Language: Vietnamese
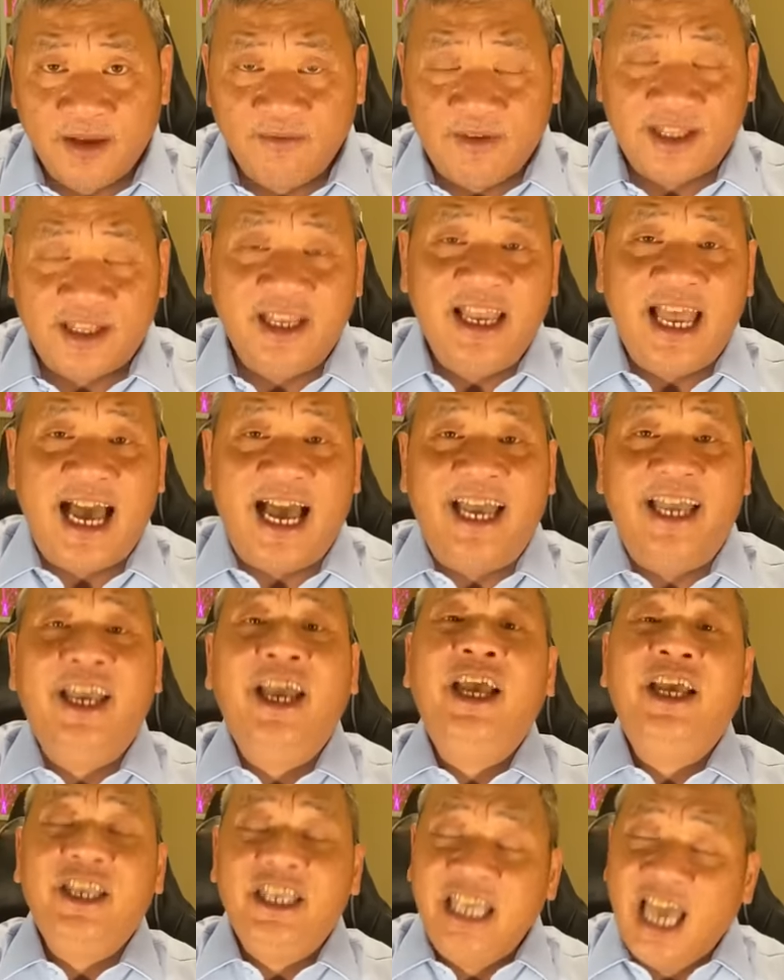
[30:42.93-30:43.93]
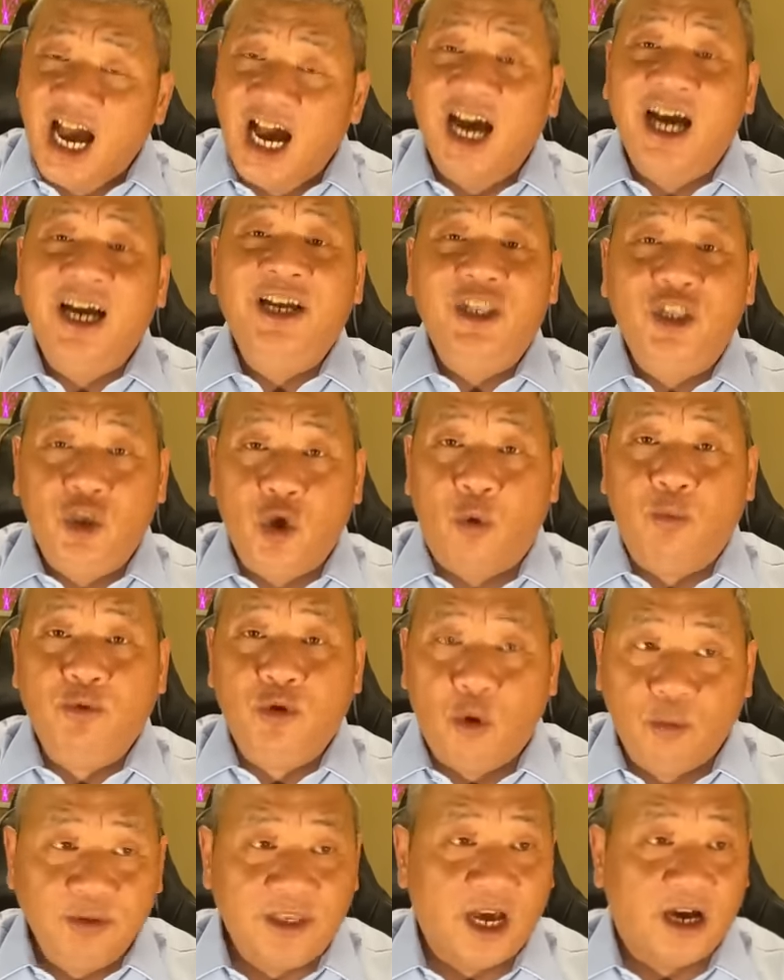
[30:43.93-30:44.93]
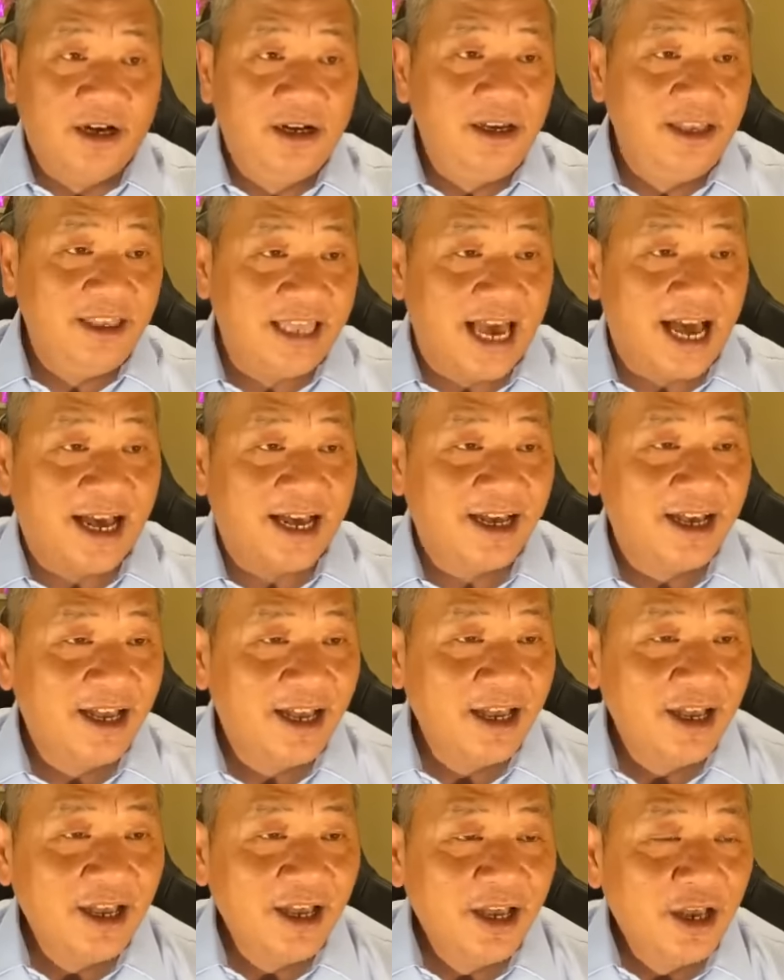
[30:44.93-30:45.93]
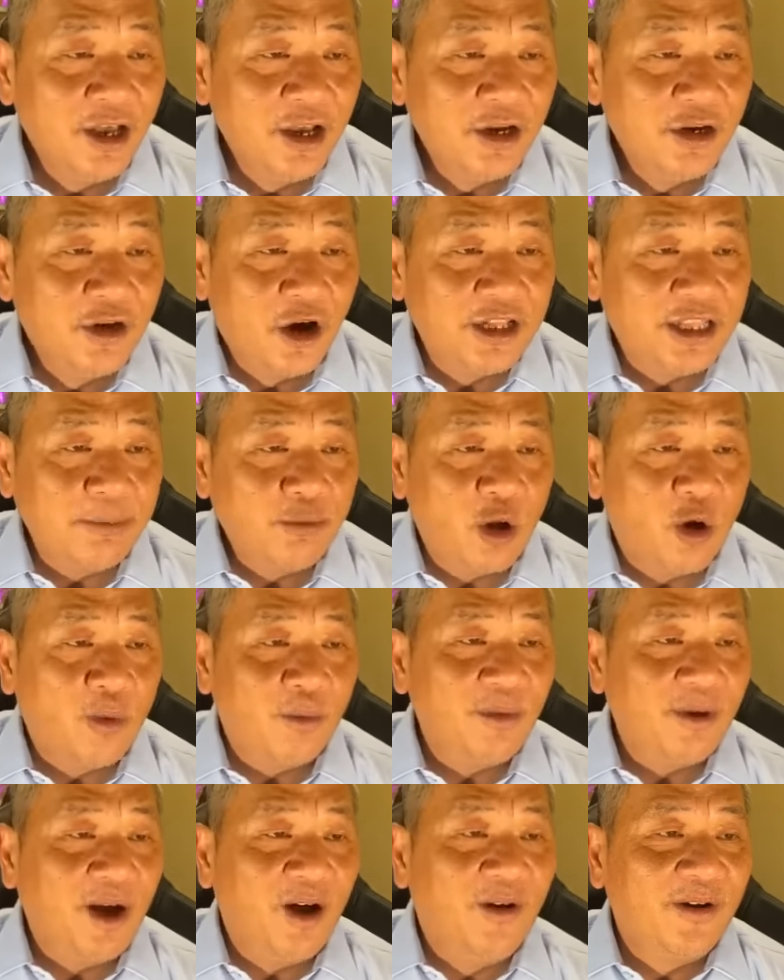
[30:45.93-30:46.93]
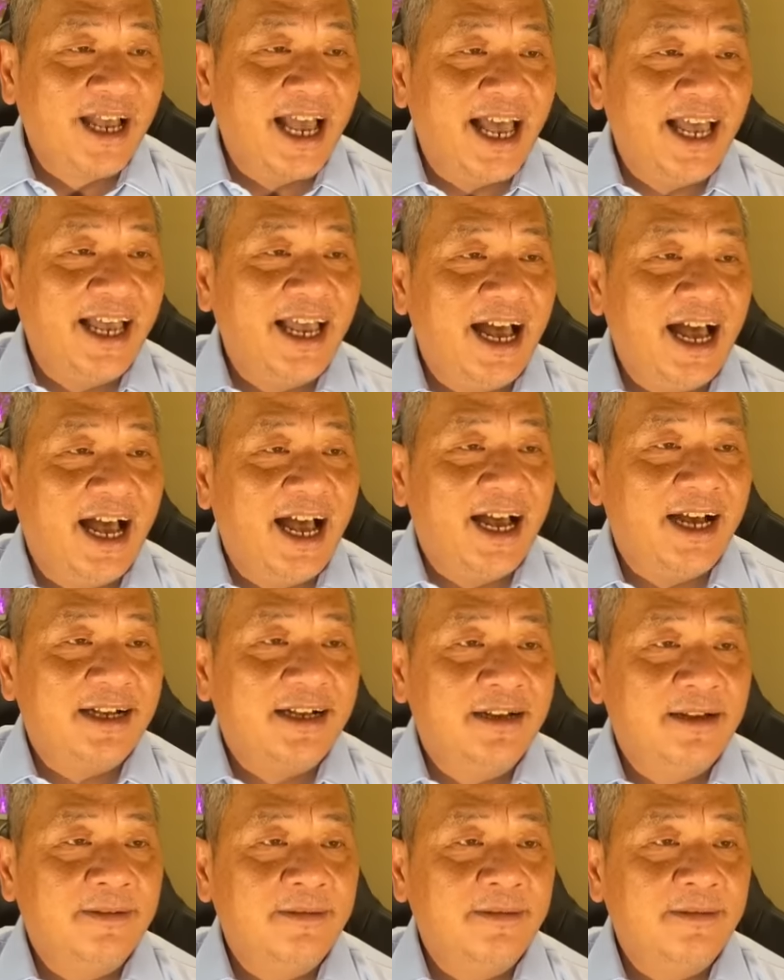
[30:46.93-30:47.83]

và thứ hai nhớ dùng đúng chữ nha rồi tiếp tục ok à,